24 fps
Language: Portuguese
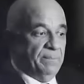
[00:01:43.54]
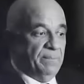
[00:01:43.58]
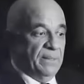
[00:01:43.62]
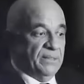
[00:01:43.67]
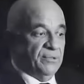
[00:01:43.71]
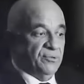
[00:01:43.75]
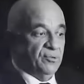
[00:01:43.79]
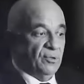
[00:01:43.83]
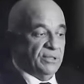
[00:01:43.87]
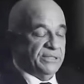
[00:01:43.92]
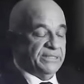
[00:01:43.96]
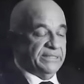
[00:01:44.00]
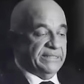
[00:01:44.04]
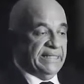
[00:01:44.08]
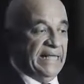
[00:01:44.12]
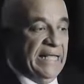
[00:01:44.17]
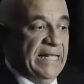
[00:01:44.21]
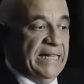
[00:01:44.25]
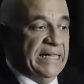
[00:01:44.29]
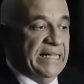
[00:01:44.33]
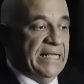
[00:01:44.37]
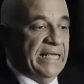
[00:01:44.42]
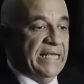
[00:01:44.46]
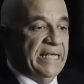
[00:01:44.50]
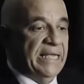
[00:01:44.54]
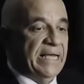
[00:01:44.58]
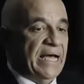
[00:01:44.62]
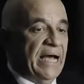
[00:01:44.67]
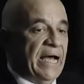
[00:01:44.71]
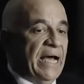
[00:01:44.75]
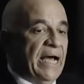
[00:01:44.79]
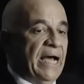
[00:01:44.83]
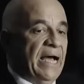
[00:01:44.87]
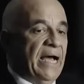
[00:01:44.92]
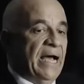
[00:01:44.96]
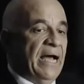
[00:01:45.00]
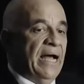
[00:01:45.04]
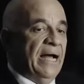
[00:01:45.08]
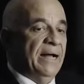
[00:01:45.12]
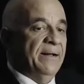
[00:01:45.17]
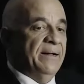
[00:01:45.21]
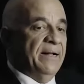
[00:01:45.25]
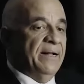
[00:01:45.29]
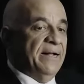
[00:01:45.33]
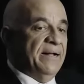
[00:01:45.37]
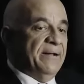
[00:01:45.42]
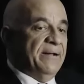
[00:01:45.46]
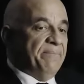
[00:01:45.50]
pessoas tendem a,
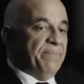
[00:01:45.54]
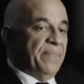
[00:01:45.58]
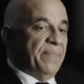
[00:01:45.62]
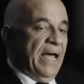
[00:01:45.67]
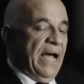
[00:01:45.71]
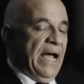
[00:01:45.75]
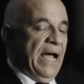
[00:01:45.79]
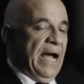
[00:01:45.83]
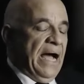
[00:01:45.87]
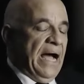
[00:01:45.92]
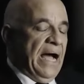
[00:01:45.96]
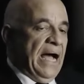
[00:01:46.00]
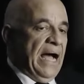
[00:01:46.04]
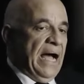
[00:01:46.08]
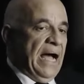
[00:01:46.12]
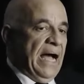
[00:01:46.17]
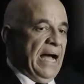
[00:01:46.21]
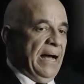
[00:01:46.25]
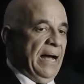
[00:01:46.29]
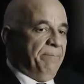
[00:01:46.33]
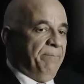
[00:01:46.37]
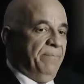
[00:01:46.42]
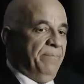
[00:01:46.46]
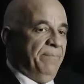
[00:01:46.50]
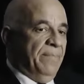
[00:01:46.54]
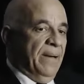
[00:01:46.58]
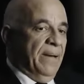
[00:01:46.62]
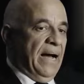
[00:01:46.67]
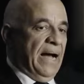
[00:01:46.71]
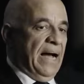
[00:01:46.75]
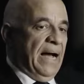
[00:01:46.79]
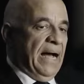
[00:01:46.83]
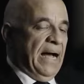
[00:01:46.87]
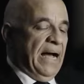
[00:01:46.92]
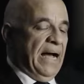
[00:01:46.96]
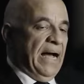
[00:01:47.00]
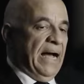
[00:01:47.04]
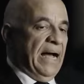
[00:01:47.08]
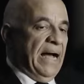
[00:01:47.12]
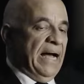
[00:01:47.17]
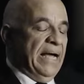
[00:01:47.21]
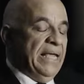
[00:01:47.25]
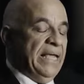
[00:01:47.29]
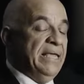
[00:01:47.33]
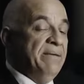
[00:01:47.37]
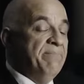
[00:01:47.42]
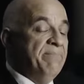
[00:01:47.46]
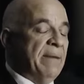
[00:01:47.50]
a,
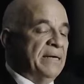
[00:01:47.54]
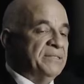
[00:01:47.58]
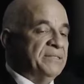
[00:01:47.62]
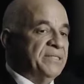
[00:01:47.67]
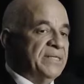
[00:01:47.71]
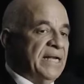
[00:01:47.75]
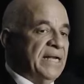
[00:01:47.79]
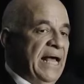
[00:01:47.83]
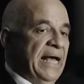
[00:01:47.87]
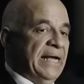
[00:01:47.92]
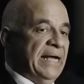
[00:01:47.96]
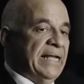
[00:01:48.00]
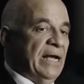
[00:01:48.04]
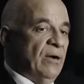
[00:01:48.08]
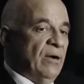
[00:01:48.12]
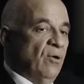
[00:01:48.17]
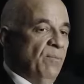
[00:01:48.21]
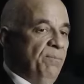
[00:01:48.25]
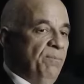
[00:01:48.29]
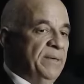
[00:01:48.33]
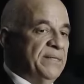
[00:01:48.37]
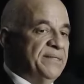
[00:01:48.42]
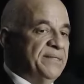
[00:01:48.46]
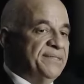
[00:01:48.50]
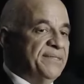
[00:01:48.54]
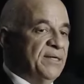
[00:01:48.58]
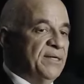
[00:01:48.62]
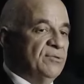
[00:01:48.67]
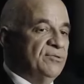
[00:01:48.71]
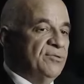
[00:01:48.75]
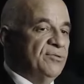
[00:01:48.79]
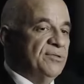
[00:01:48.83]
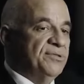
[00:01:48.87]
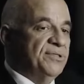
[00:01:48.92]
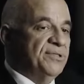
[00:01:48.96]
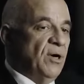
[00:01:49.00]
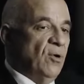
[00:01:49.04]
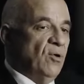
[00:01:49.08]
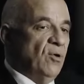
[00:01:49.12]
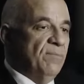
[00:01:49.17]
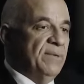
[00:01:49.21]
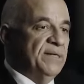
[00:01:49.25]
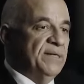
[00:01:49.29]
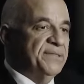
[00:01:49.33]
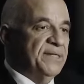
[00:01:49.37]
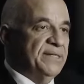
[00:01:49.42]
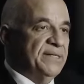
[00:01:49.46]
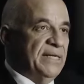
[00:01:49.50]
a imaginar que a competição social
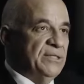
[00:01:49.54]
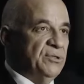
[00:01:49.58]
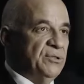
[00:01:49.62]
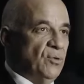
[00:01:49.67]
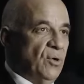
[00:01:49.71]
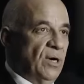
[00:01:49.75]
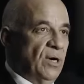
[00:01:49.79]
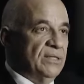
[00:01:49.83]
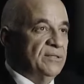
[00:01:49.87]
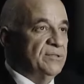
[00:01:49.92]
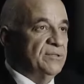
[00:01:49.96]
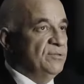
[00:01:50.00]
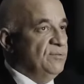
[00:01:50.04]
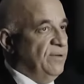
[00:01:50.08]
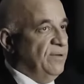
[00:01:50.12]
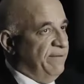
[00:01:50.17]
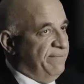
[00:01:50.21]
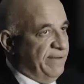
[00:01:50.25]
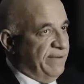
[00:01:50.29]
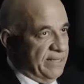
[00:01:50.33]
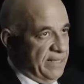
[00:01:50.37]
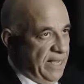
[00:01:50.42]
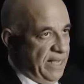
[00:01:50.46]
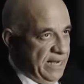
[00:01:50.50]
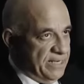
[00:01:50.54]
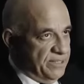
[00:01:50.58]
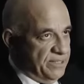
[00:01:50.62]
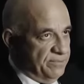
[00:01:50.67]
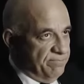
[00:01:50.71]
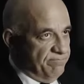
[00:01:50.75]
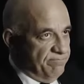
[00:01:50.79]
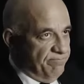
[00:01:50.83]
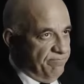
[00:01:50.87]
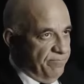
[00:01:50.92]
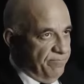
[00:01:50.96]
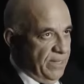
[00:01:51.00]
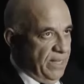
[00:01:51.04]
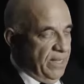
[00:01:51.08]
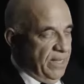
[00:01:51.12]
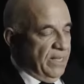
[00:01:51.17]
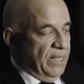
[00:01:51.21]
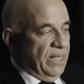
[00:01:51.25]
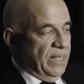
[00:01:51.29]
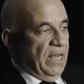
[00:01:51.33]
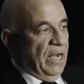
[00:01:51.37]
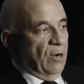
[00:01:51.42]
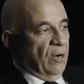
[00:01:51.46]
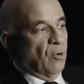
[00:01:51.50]
começa na escola. Isso não é verdade.
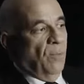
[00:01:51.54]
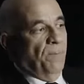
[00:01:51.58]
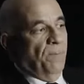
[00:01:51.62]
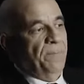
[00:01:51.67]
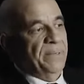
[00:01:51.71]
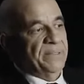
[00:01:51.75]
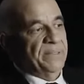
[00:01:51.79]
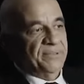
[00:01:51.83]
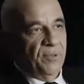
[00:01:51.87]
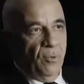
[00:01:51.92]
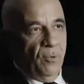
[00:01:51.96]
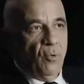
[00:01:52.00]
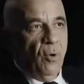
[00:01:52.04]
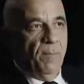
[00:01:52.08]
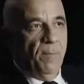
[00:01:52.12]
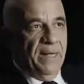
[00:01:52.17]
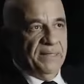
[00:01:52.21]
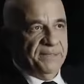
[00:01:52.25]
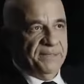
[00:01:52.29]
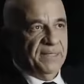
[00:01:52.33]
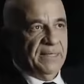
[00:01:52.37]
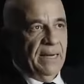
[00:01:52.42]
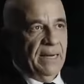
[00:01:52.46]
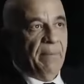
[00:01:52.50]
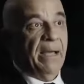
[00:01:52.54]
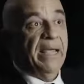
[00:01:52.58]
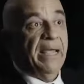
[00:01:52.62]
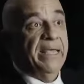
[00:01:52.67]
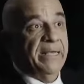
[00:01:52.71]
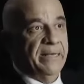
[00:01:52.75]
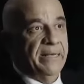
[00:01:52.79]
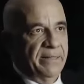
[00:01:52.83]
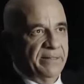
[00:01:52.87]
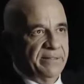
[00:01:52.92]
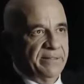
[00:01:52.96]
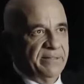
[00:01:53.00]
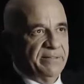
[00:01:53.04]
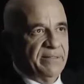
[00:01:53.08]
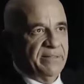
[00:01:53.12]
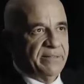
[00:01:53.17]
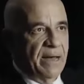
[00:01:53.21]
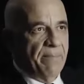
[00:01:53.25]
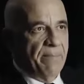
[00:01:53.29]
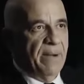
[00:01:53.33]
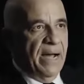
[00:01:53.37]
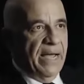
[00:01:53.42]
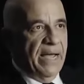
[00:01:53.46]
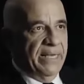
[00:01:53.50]
A competição começa na barriga
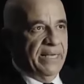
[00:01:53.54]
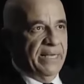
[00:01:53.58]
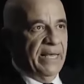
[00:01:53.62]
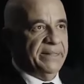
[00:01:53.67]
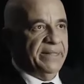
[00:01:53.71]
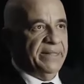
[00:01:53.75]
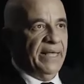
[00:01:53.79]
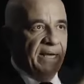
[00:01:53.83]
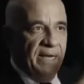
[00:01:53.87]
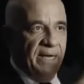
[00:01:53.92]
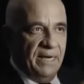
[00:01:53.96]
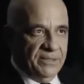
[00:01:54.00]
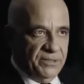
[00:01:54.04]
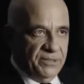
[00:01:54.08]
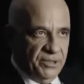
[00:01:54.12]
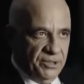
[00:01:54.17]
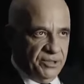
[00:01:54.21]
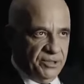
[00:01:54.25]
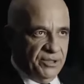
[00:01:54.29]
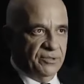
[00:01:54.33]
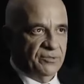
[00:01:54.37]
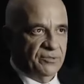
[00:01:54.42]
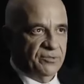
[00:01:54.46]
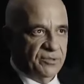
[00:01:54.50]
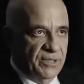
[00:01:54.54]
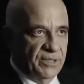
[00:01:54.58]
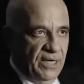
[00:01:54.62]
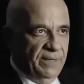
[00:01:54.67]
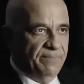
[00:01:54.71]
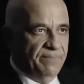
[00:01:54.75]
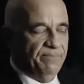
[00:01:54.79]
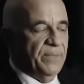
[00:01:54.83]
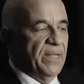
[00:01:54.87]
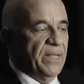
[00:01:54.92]
da mãe e até antes disso, né?